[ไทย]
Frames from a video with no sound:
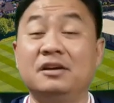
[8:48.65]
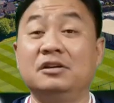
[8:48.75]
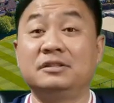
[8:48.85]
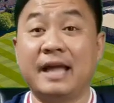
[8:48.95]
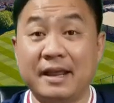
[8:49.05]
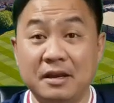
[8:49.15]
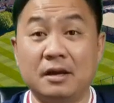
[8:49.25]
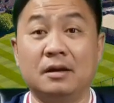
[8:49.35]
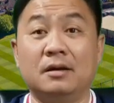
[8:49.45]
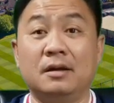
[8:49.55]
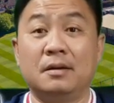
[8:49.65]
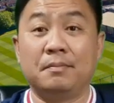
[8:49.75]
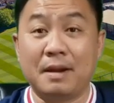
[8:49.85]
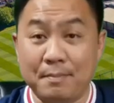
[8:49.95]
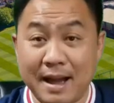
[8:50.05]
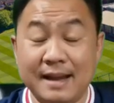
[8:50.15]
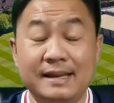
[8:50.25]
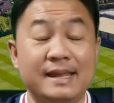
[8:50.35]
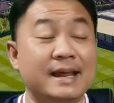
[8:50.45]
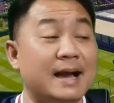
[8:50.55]
คือแตงหนึ่งประมาณ
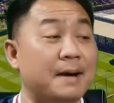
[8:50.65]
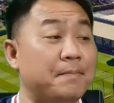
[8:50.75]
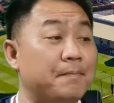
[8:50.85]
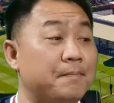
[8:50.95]
นี้นะครับ